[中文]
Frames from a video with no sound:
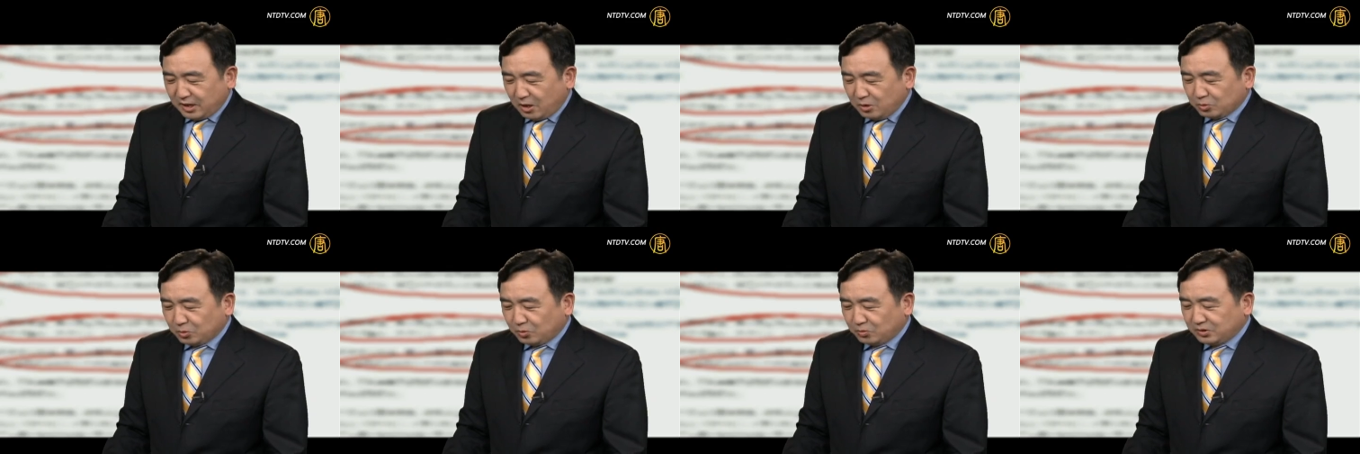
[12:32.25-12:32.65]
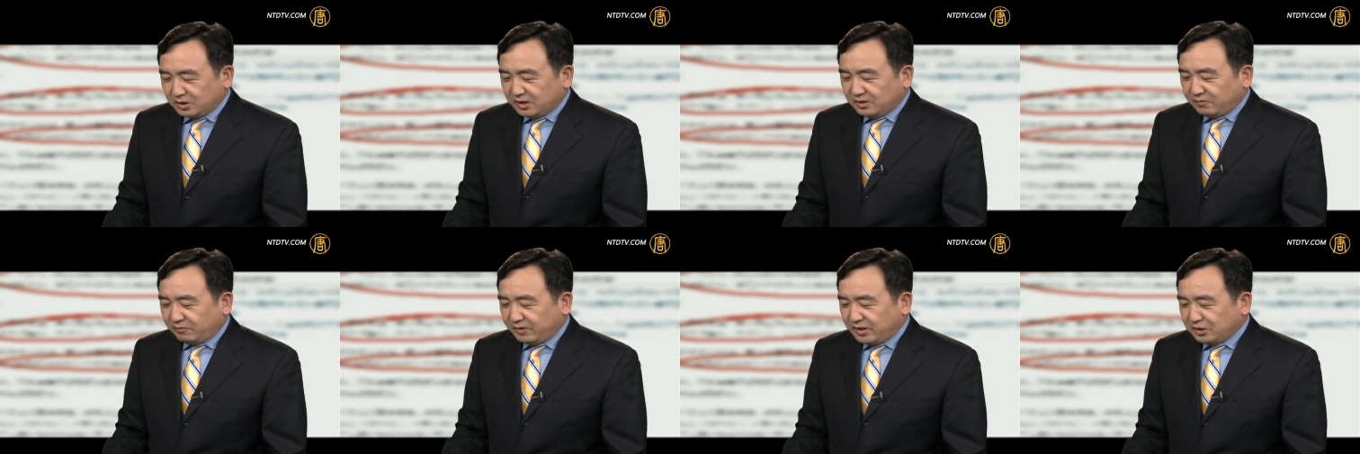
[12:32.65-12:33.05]
涛同
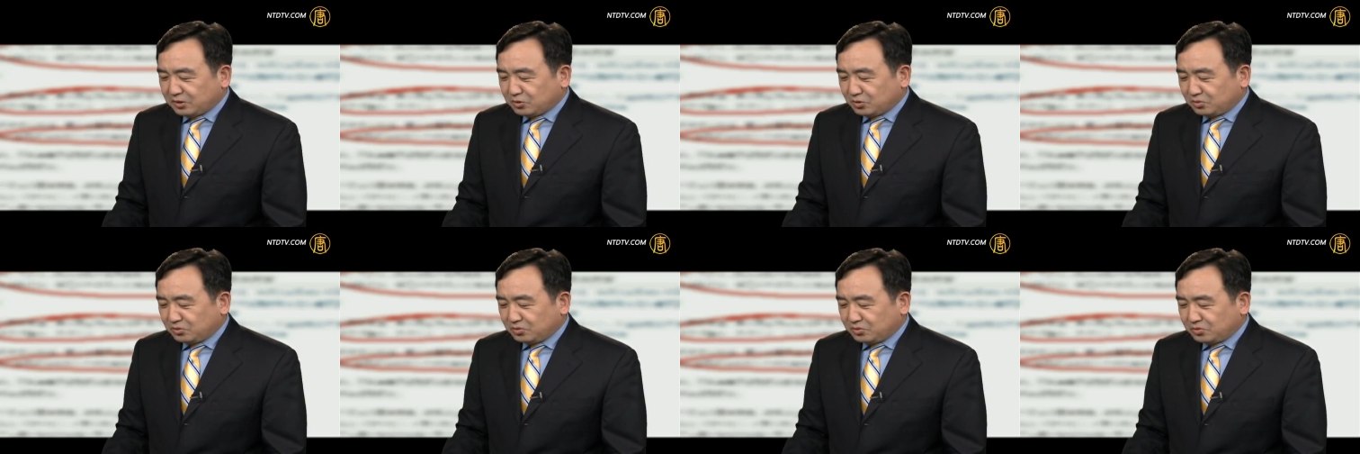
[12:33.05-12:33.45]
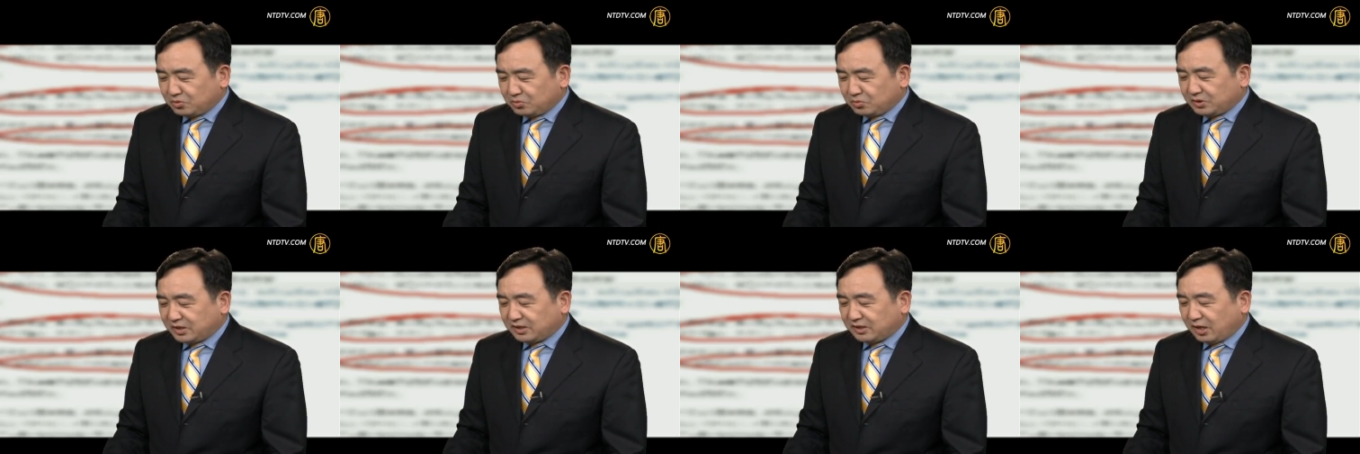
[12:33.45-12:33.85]
志为总
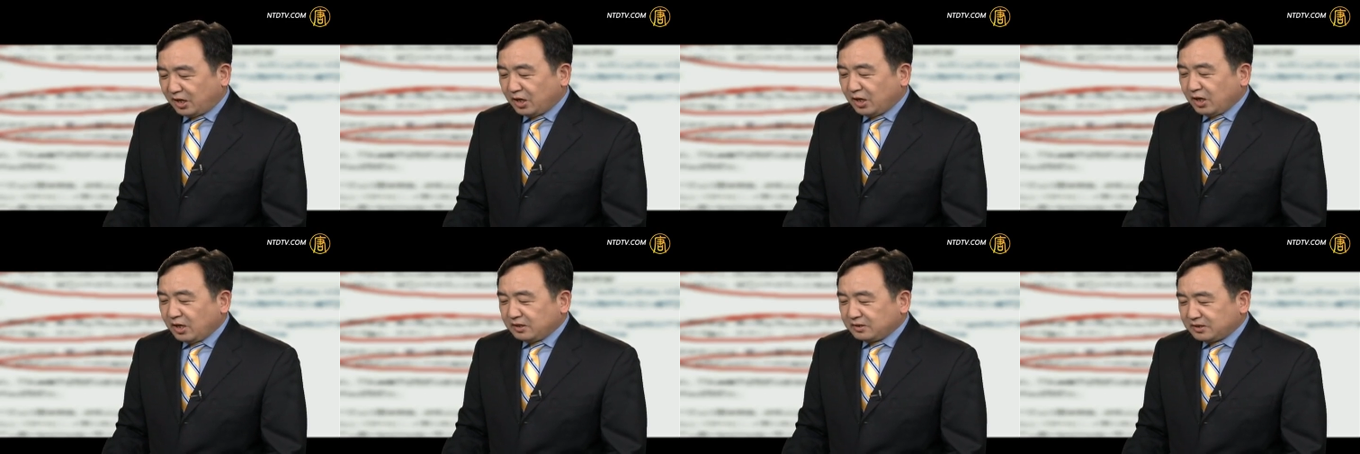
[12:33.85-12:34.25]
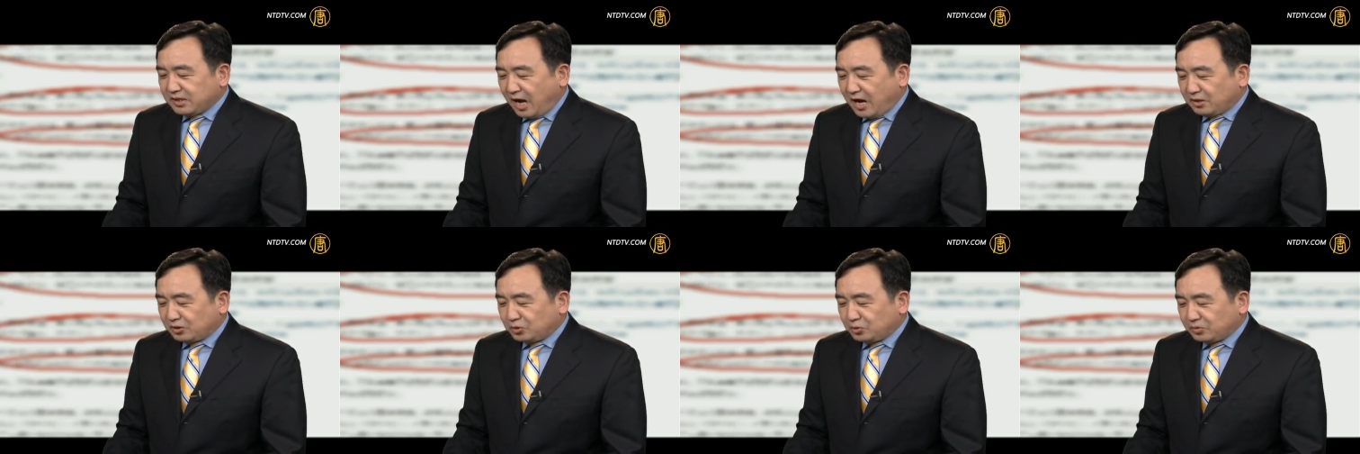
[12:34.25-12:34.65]
书记的
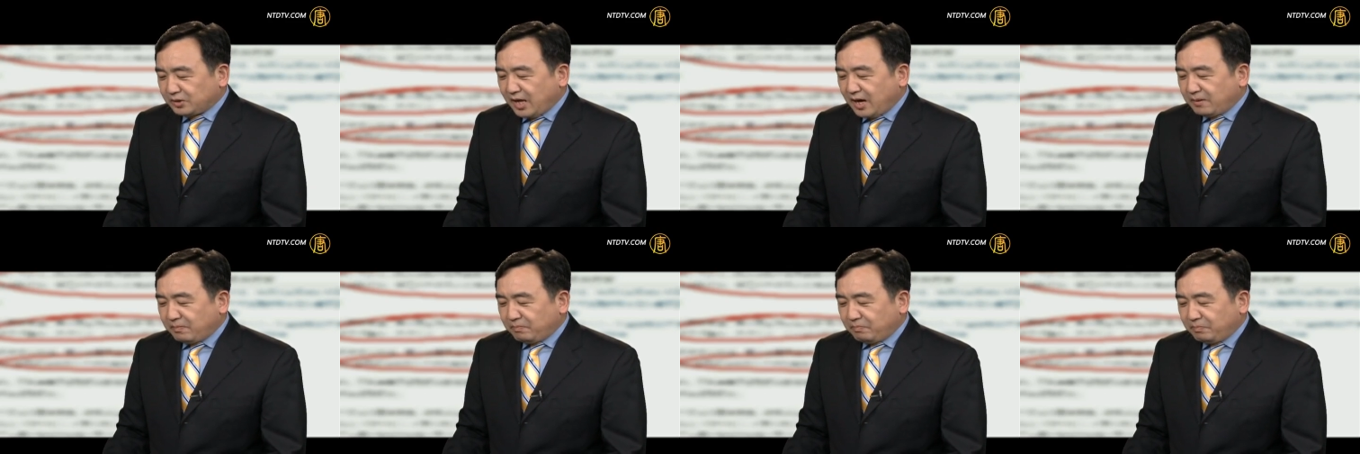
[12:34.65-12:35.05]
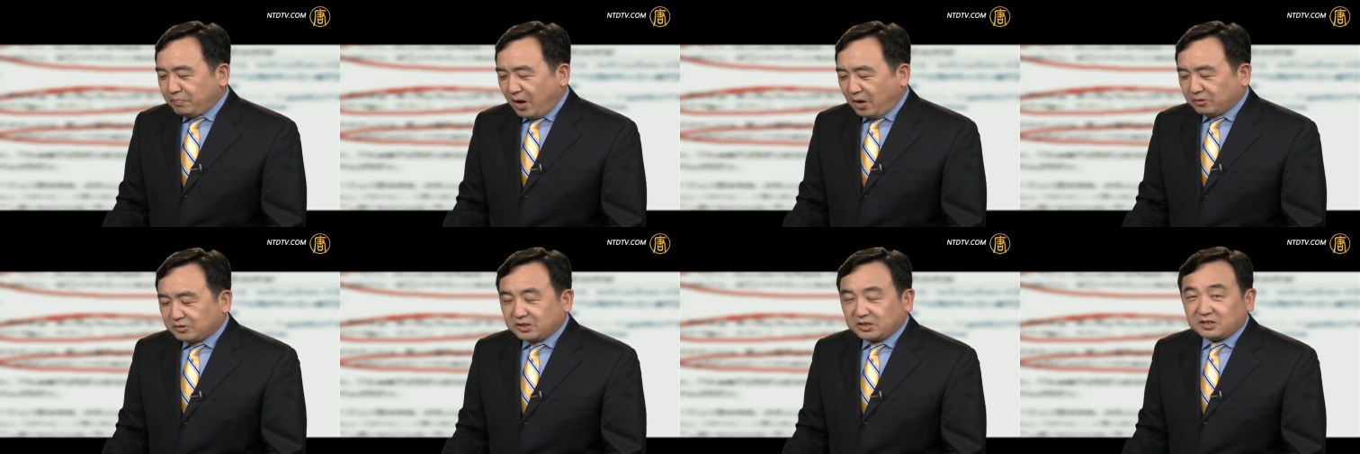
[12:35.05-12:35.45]
党中央
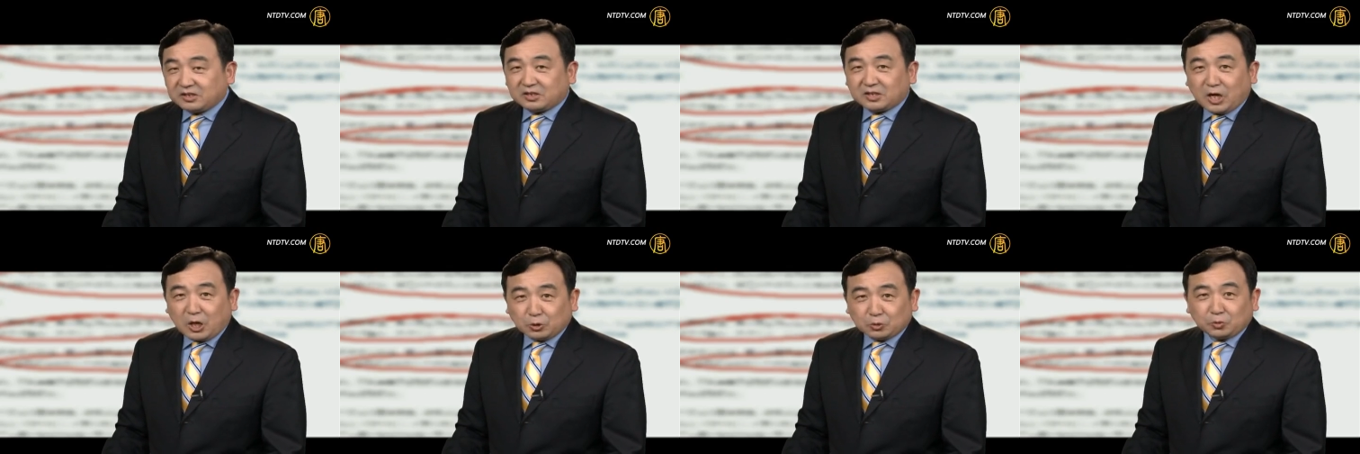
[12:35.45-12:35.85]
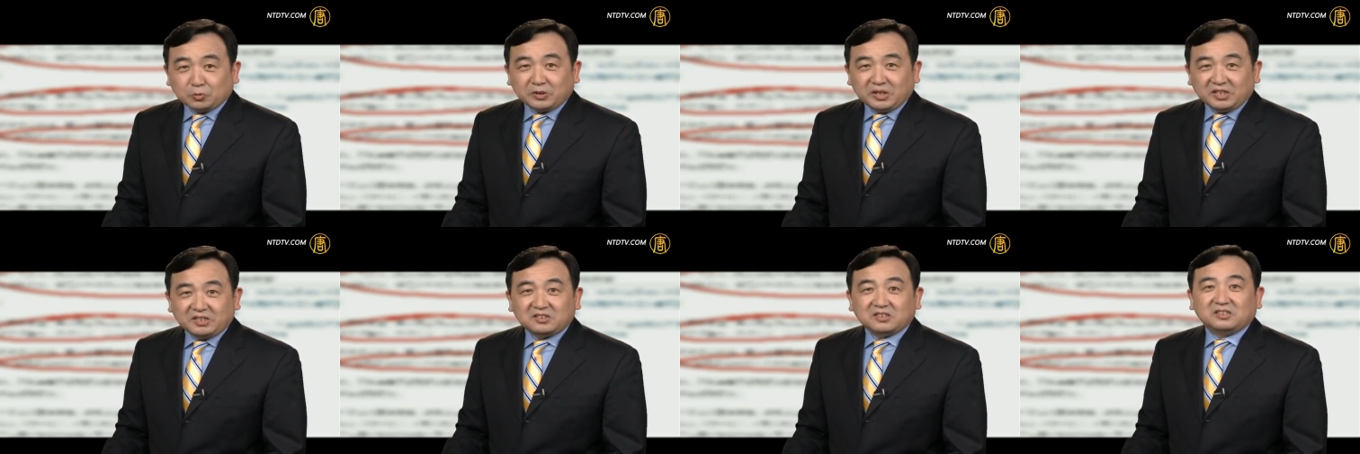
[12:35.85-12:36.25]
保持高
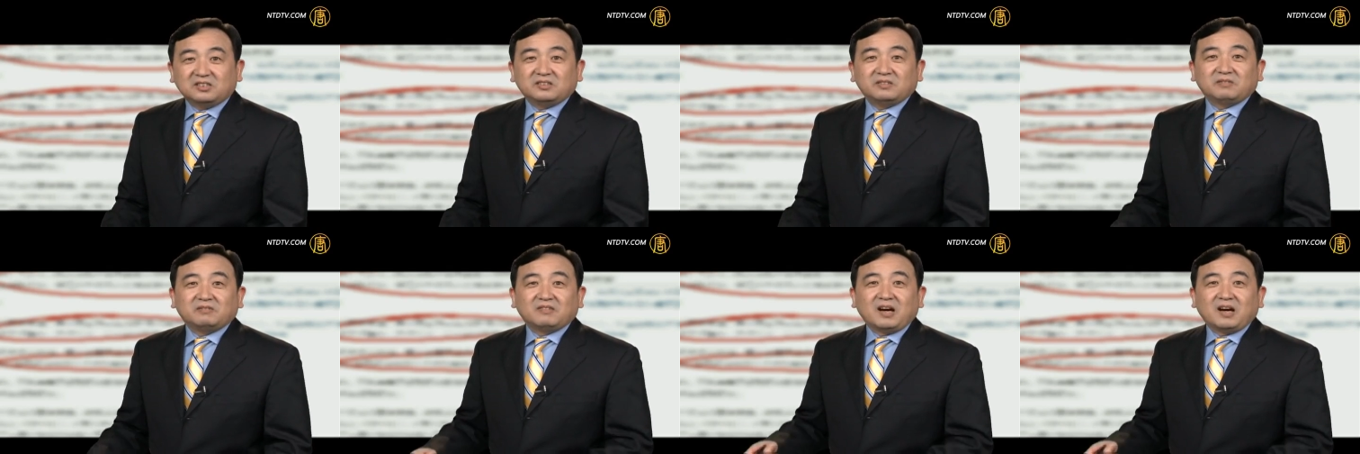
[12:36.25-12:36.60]
度一致。